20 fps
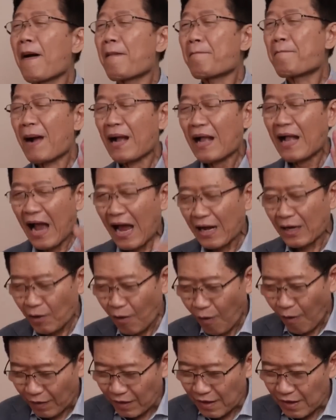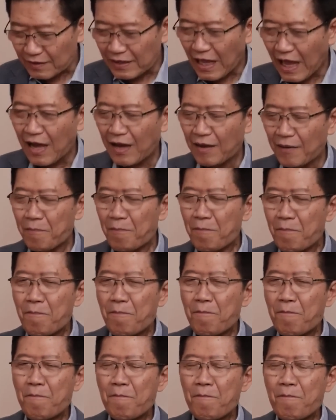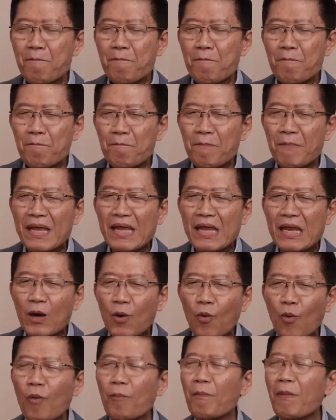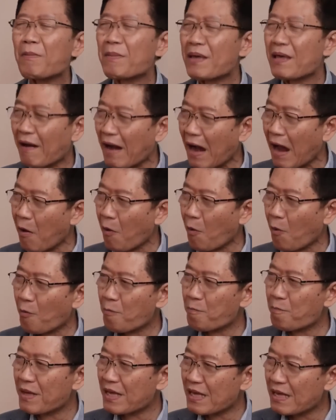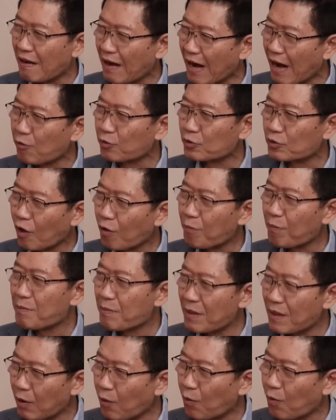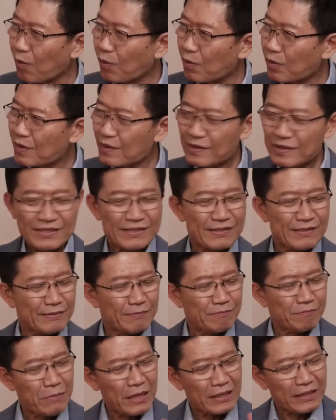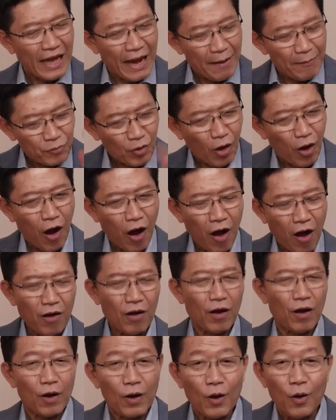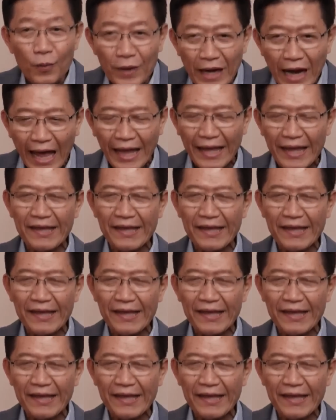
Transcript: ประกาศก่อนเลือกตั้ง มีลุงไม่มีเรา มีเราต้องไม่มีลุง เมื่อถามต่อ ลุงไหน